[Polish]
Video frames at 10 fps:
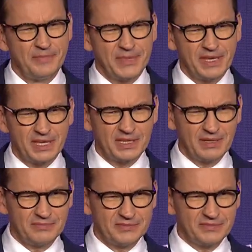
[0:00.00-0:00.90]
I
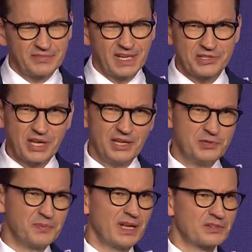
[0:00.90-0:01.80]
kiedy
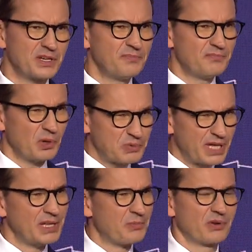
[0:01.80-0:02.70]
wdrażaliśmy nasze
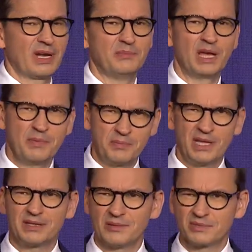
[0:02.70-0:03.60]
poprzednie programy, ja
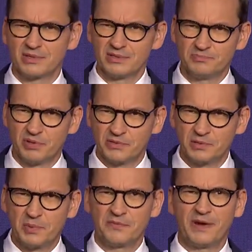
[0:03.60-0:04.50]
pamiętam to
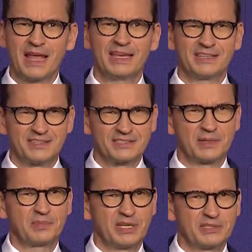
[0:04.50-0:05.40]
powątpiewanie, ten
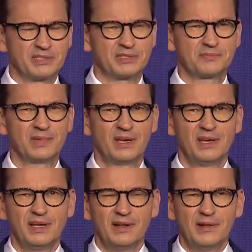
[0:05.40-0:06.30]
sceptycyzm,
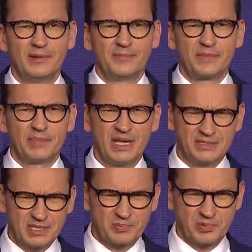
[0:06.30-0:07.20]

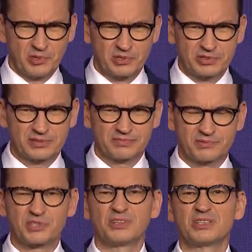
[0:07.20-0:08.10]
500, plus,
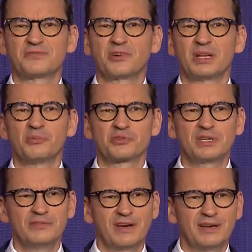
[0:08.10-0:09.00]
czy to jest w ogóle
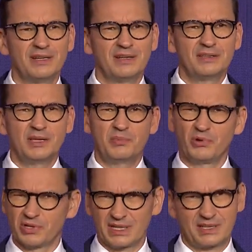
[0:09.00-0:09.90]
możliwe, nie
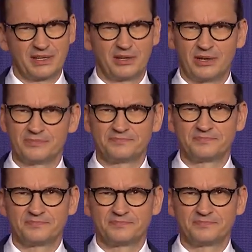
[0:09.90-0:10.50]
było takiego